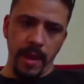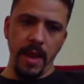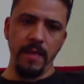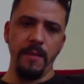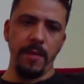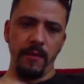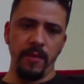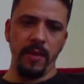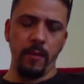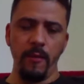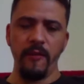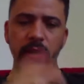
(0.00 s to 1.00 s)
Beleza? Para
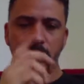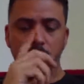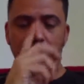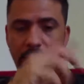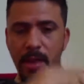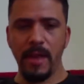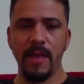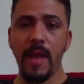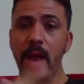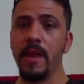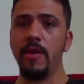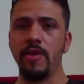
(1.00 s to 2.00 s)
você converter ele em
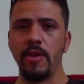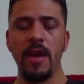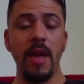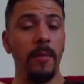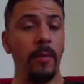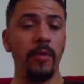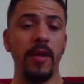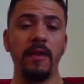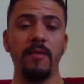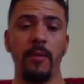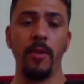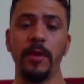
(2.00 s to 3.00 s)
DNG e
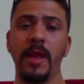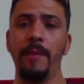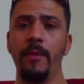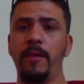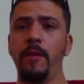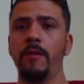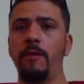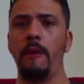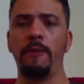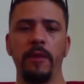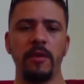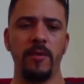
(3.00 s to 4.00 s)
poder exportar para o seu
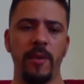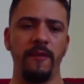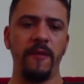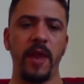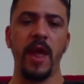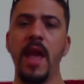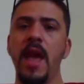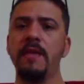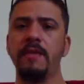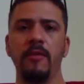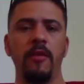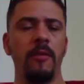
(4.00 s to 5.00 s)
software de
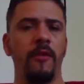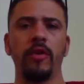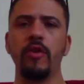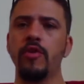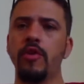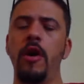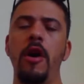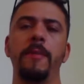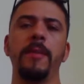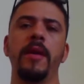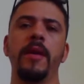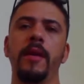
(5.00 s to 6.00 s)
preferência, Adobe
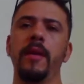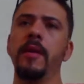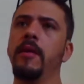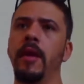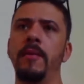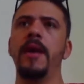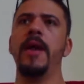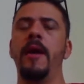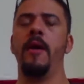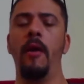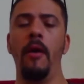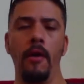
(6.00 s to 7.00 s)
Photoshop,
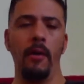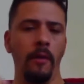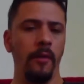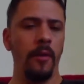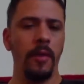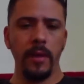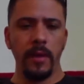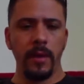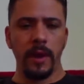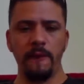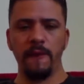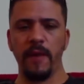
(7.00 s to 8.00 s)
Camera Raw,
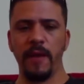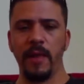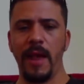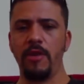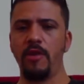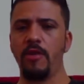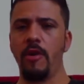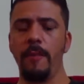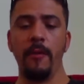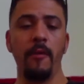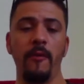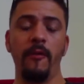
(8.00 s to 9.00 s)
enfim,
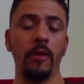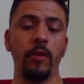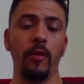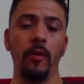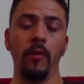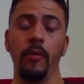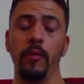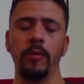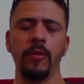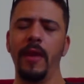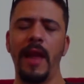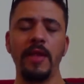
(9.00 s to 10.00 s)
Lightshop ou
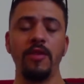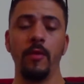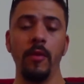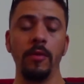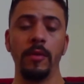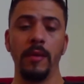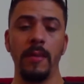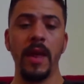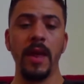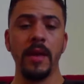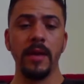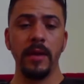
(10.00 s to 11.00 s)
Photo Lightroom
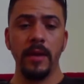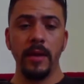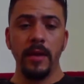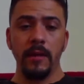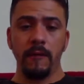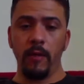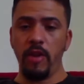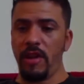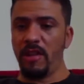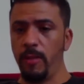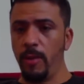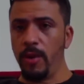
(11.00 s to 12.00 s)
também. Vou
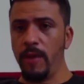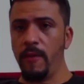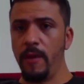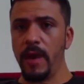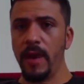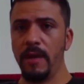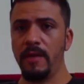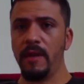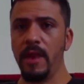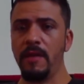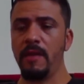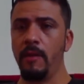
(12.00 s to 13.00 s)
deixar disponível aqui na
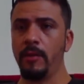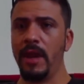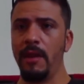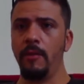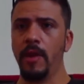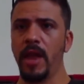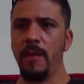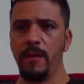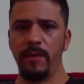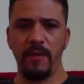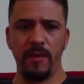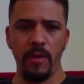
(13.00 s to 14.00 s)
descrição, tá? O link
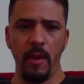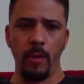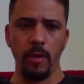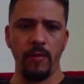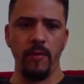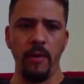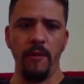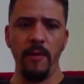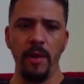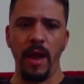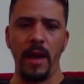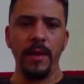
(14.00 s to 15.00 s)
é para você fazer download. Bom,
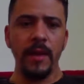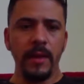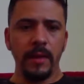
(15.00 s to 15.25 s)
vamos lá.